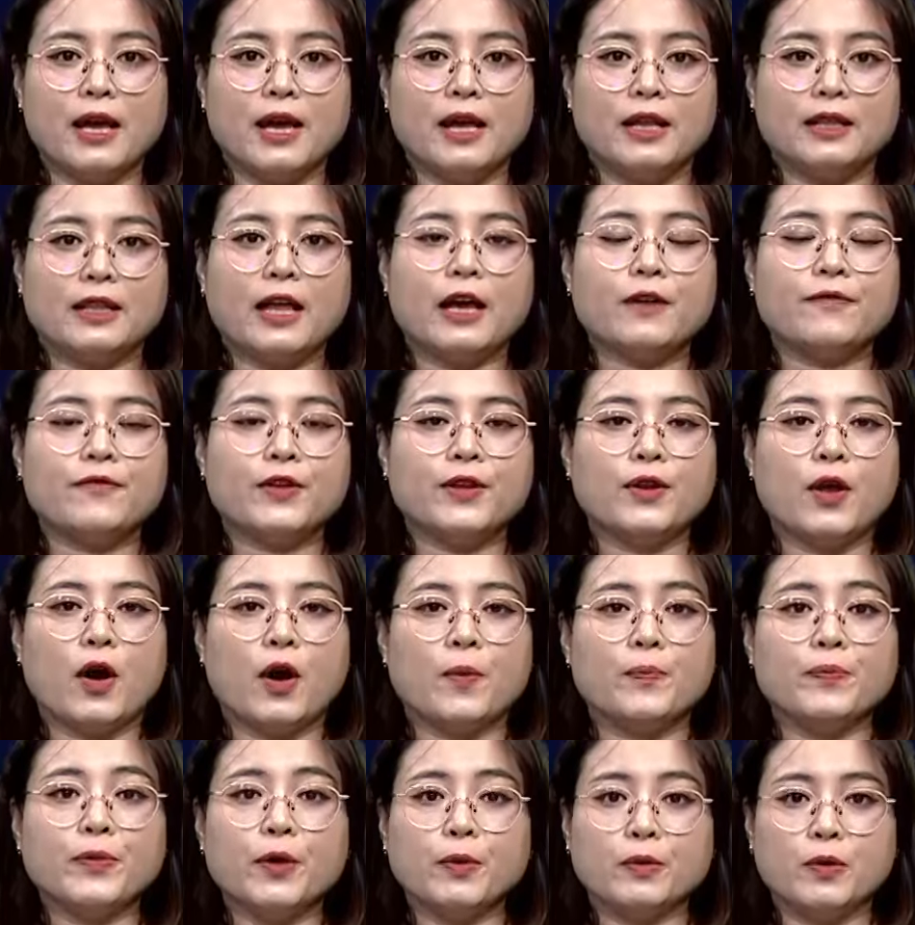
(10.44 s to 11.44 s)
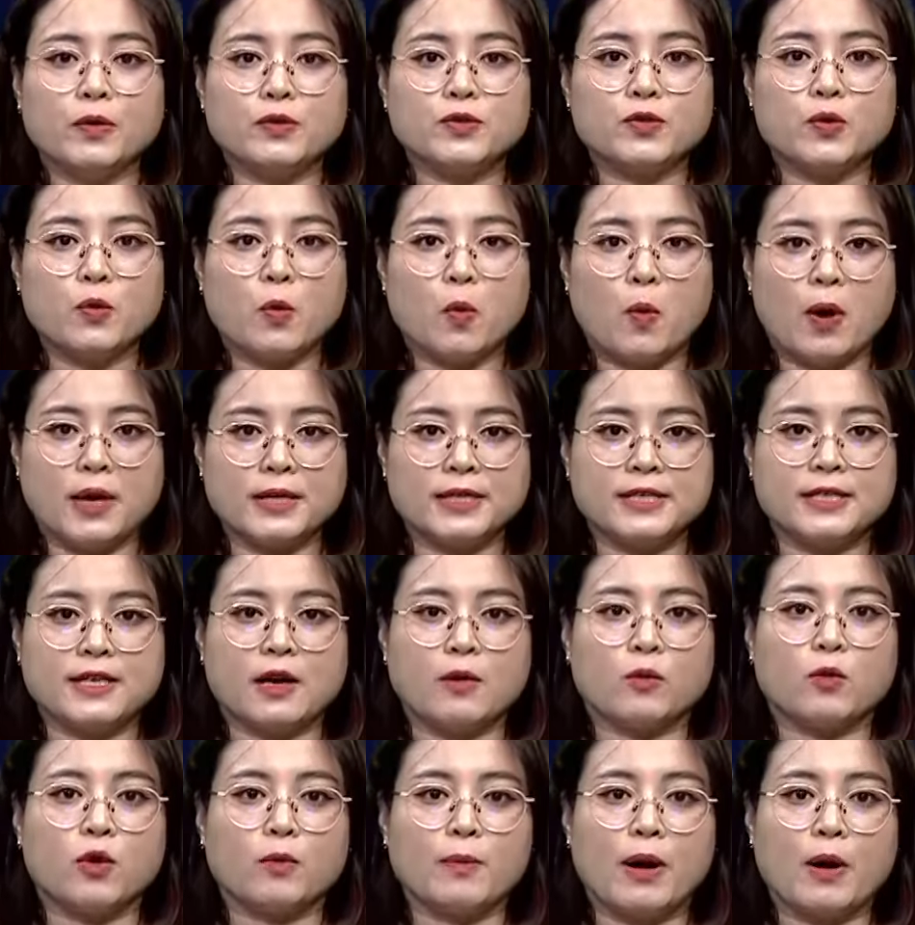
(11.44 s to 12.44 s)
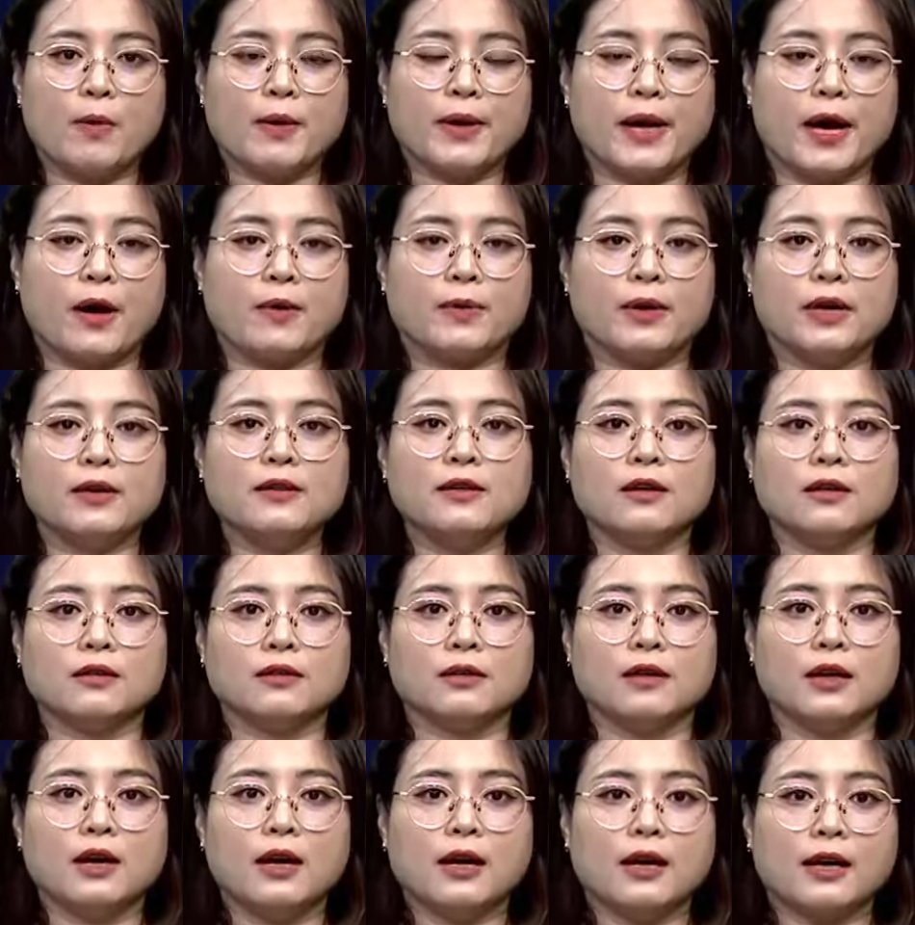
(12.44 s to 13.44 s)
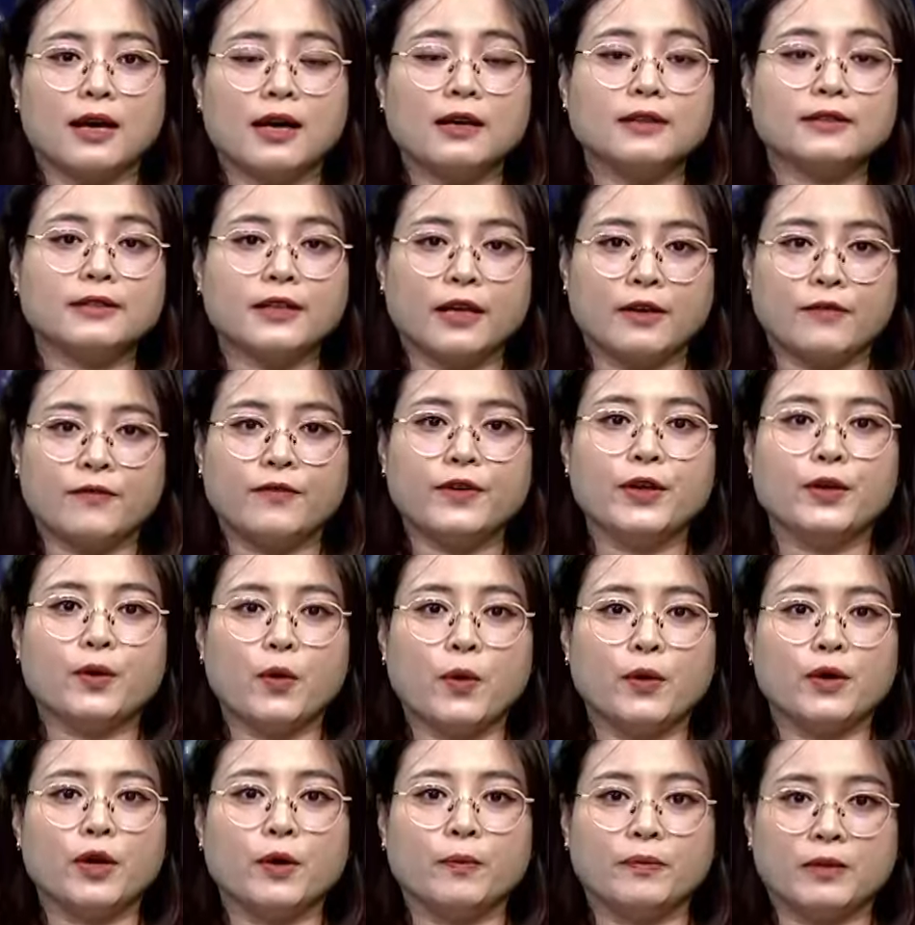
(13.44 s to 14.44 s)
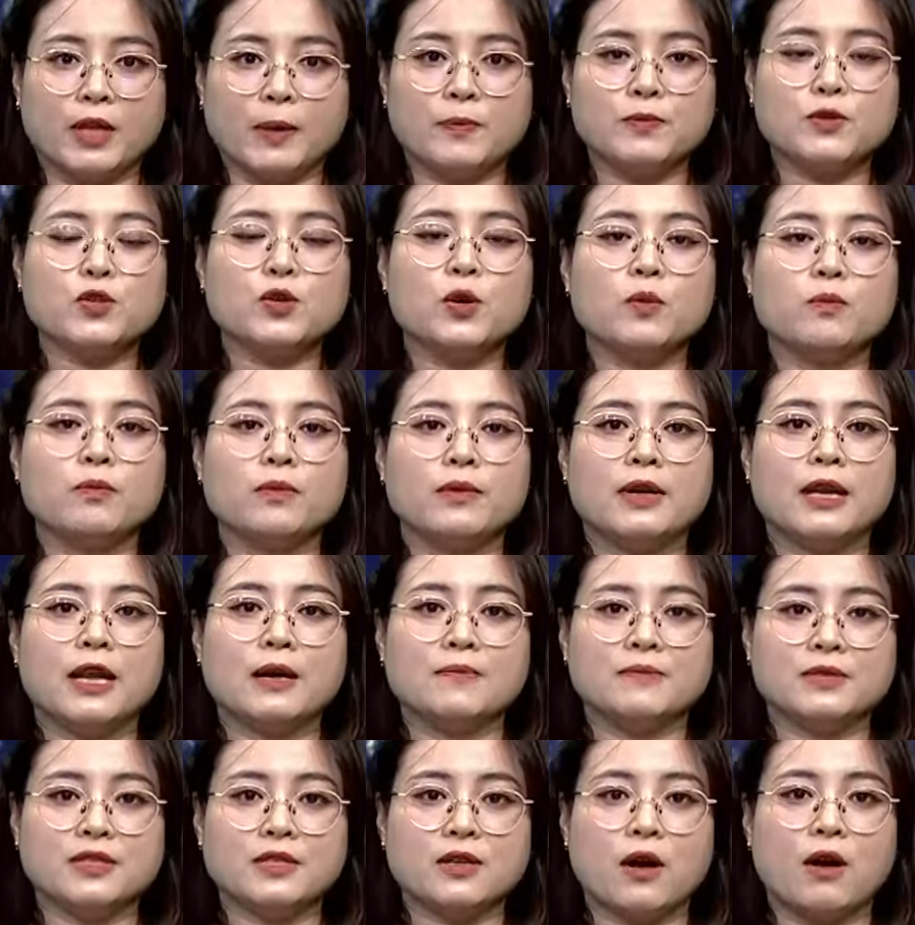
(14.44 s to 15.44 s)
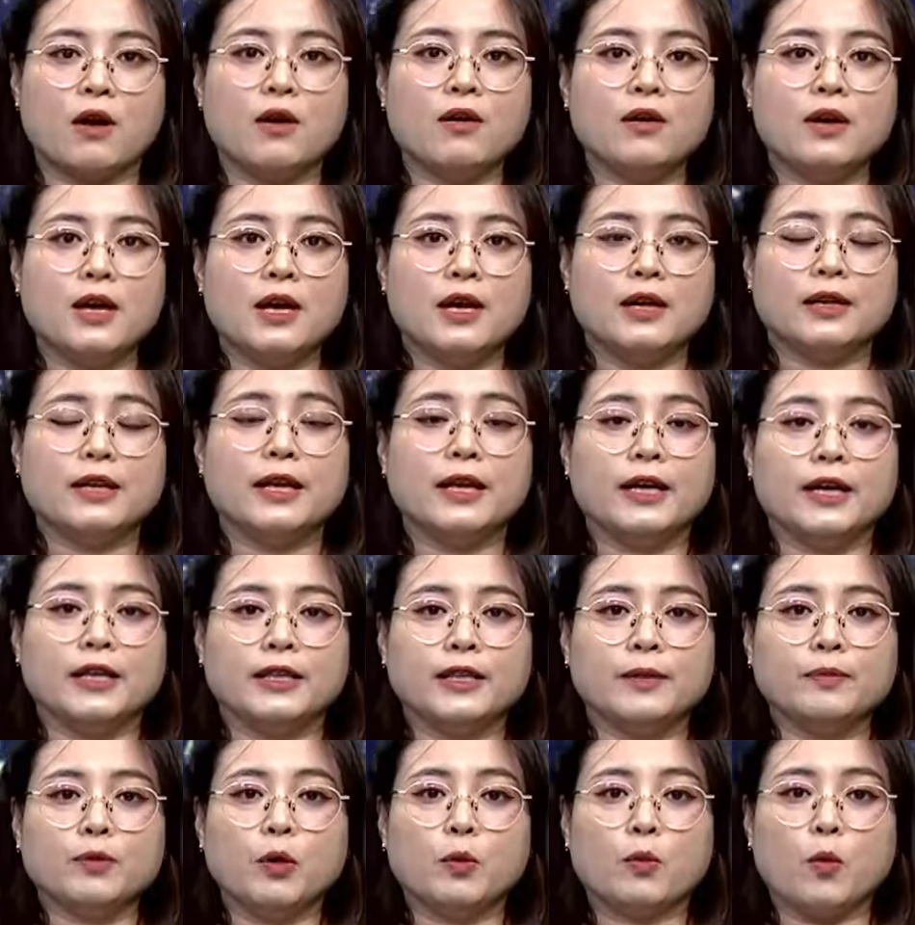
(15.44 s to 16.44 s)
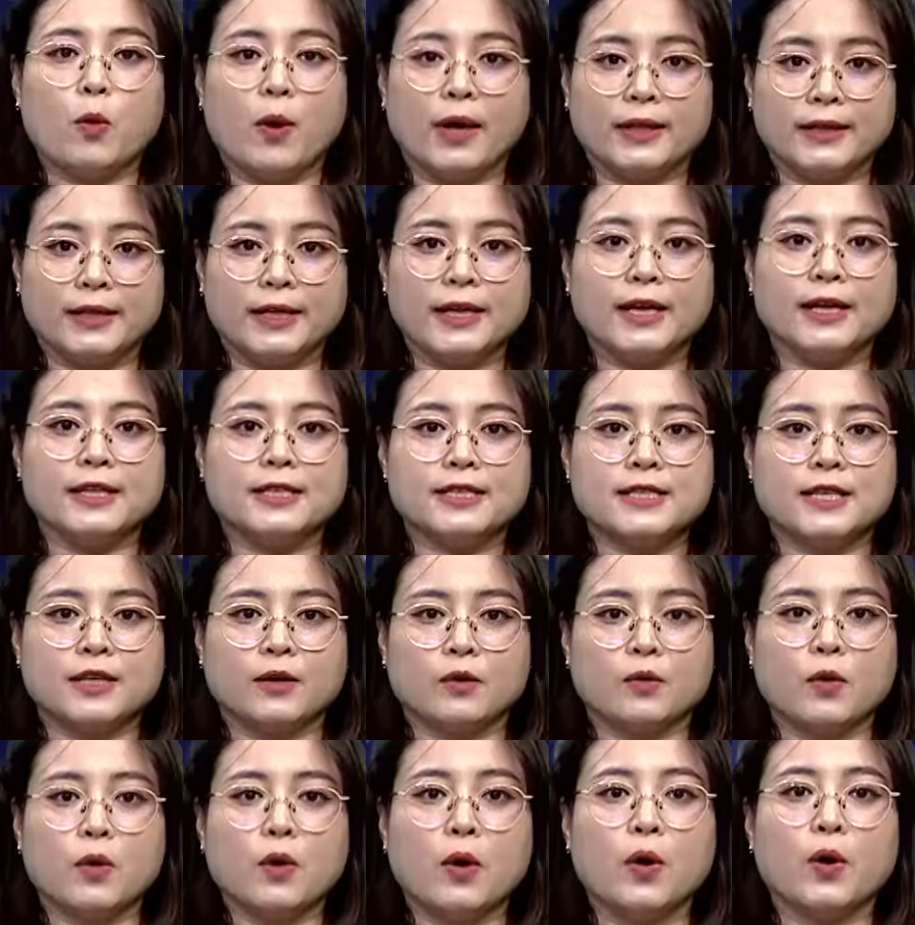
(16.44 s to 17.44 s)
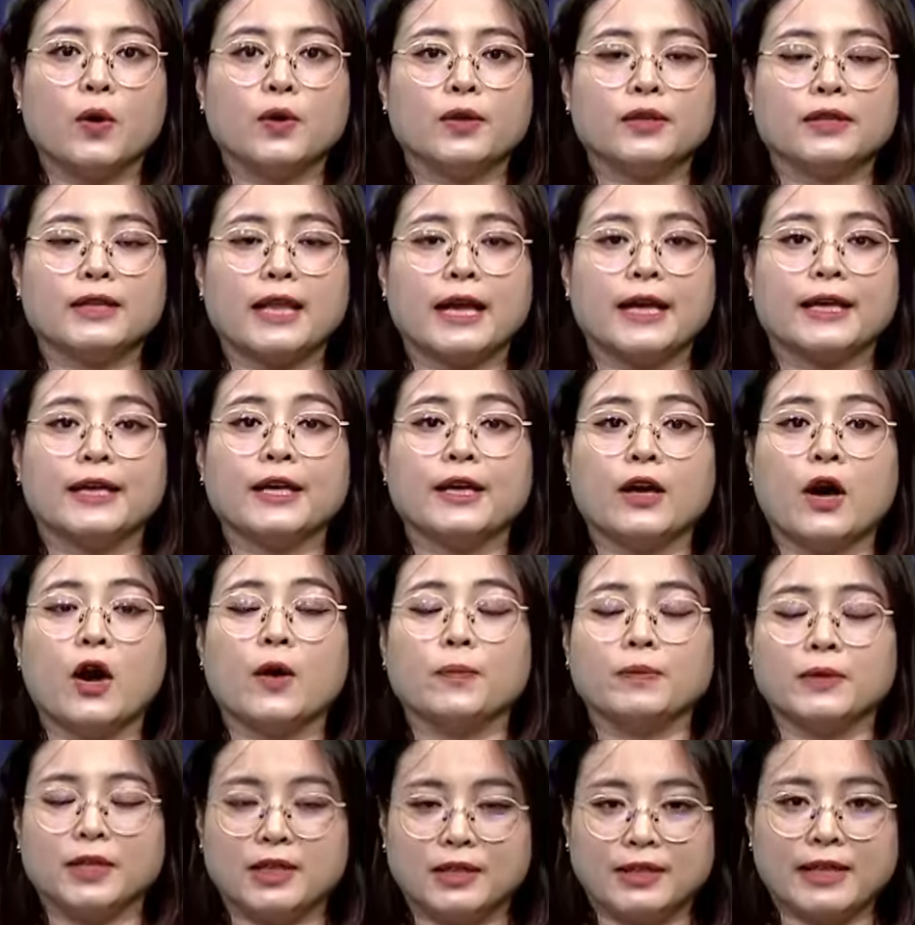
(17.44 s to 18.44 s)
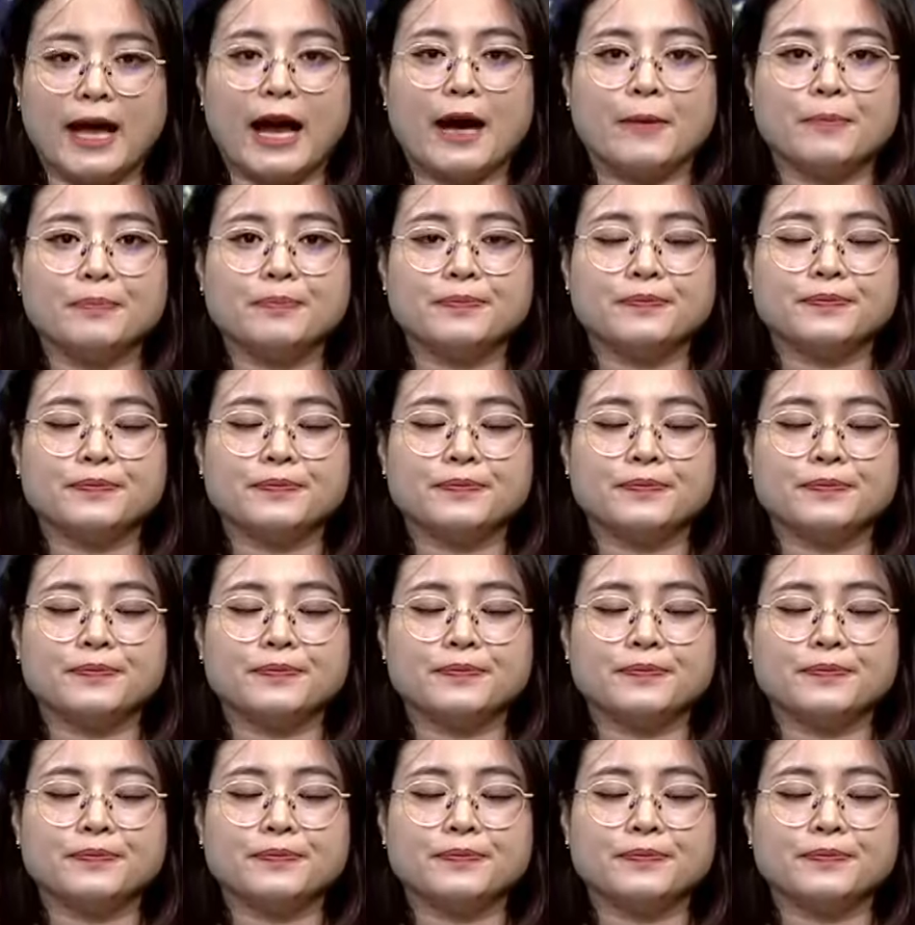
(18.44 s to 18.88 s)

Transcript: Tại phiên họp, nhiều nội dung quan trọng của báo cáo đã được các thành viên Hội đồng tập trung làm rõ để tiếp tục hoàn thiện trình Quốc hội tại kỳ họp thứ tám.